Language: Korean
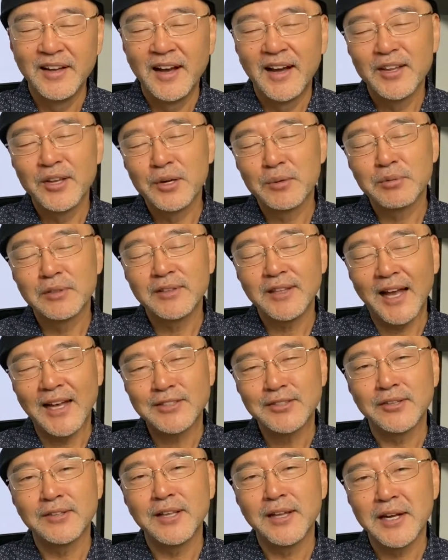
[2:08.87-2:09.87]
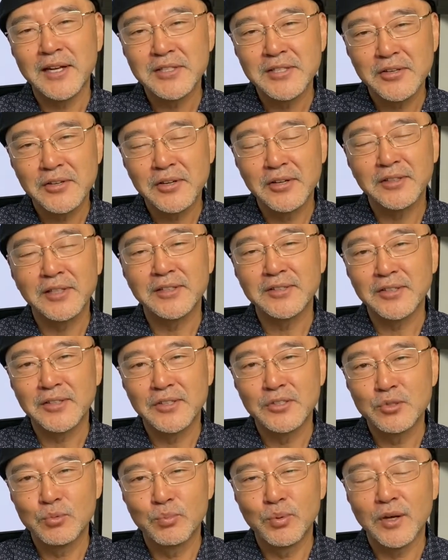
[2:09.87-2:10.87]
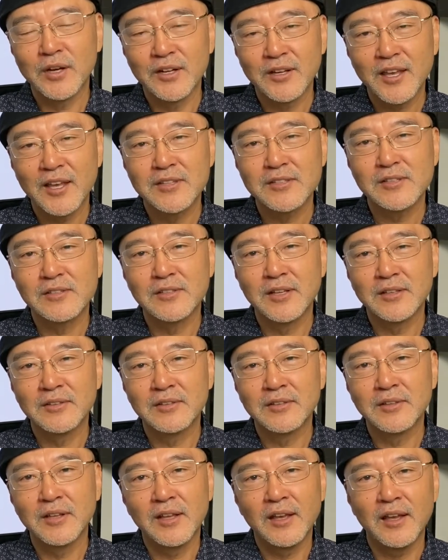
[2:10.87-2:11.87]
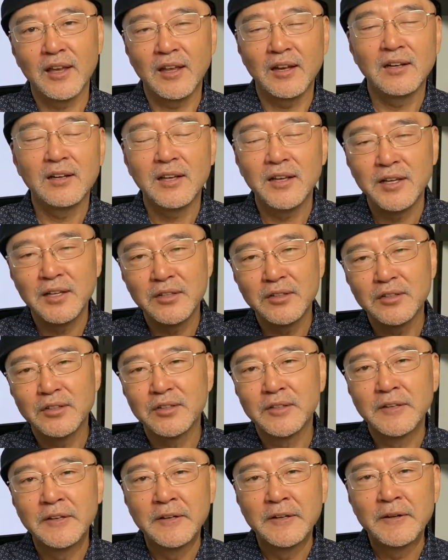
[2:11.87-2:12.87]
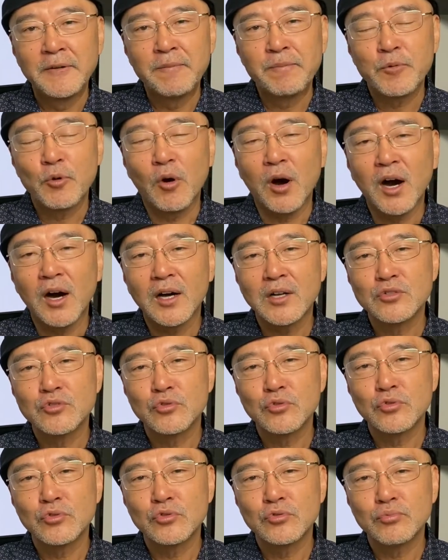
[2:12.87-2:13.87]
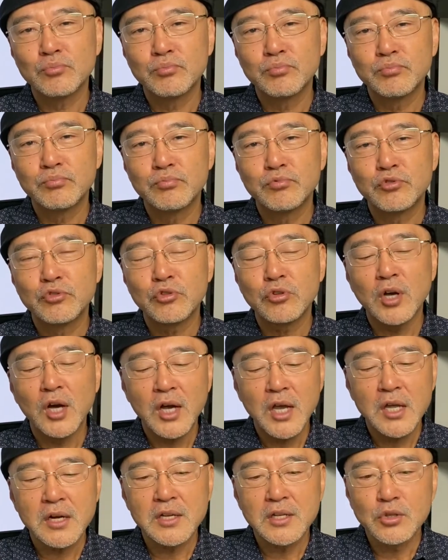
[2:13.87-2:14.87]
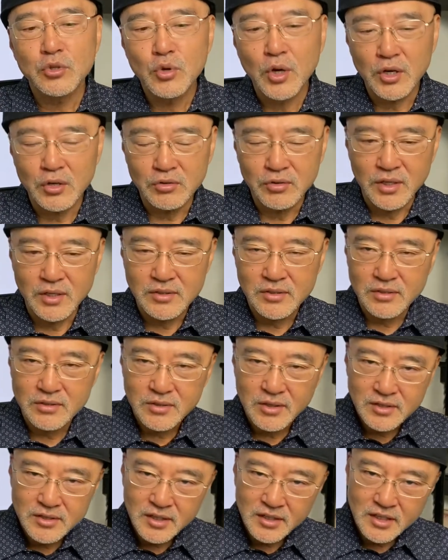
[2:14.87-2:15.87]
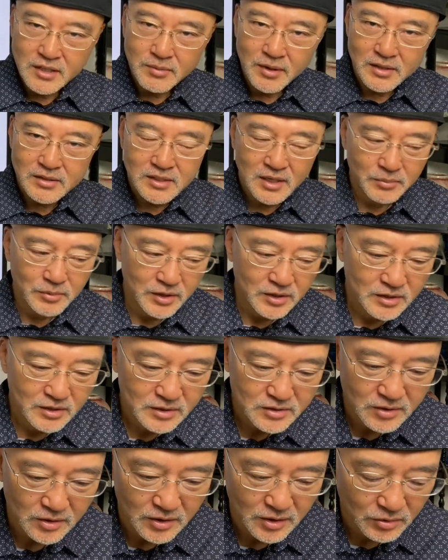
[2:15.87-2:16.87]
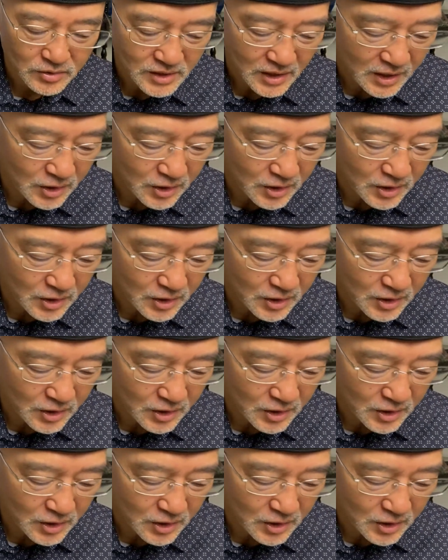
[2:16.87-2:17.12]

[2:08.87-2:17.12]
여러분 다섯 나라에서 열다섯 개 집회가 캔슬됐는데 엘에이에 있는 와가지고 수양회를 인도하게 돼 있었어요. 제가 이박 삼일을 저기 산에